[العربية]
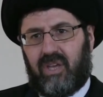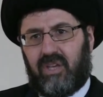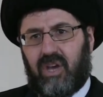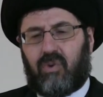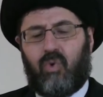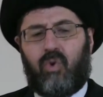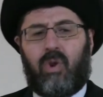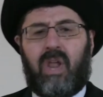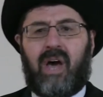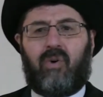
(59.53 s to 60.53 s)
يقول
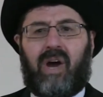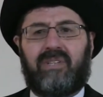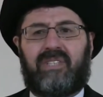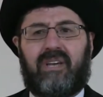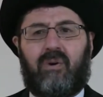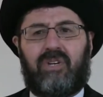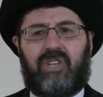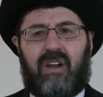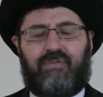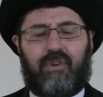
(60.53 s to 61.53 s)
الله عز
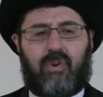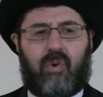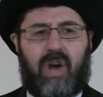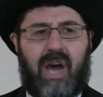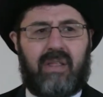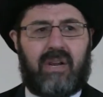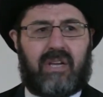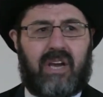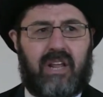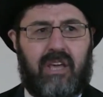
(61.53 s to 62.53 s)
وجل في القرآن
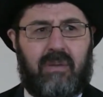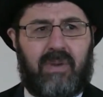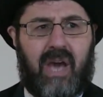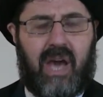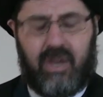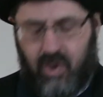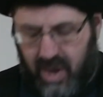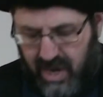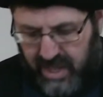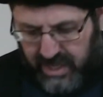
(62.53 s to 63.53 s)
الكريم يا
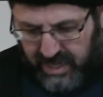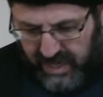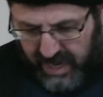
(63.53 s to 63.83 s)
أيها الذين